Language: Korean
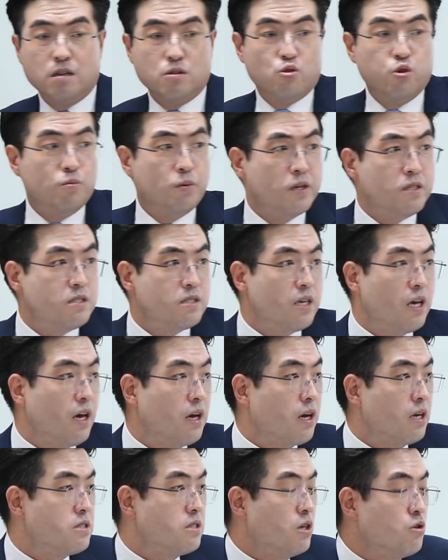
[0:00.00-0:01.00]
두
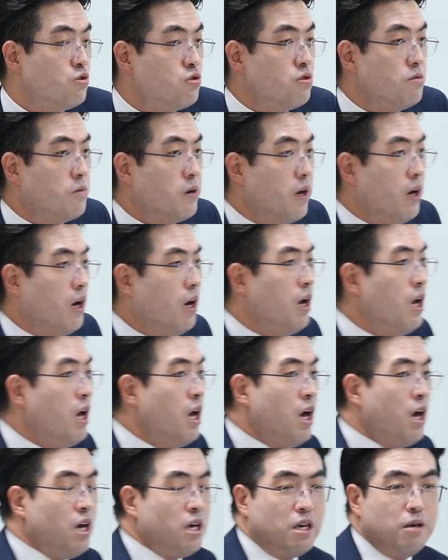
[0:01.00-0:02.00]
번째 가짜뉴스 뭐야.
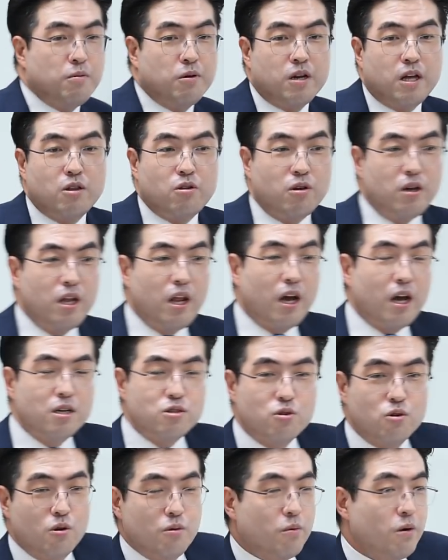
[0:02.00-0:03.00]
이번에도
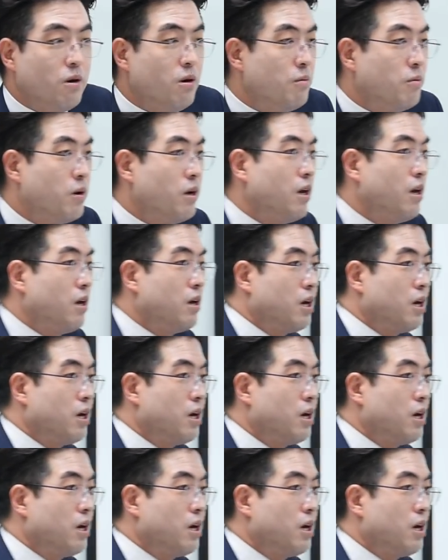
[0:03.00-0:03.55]
이래가지고 뭐, 뭐야.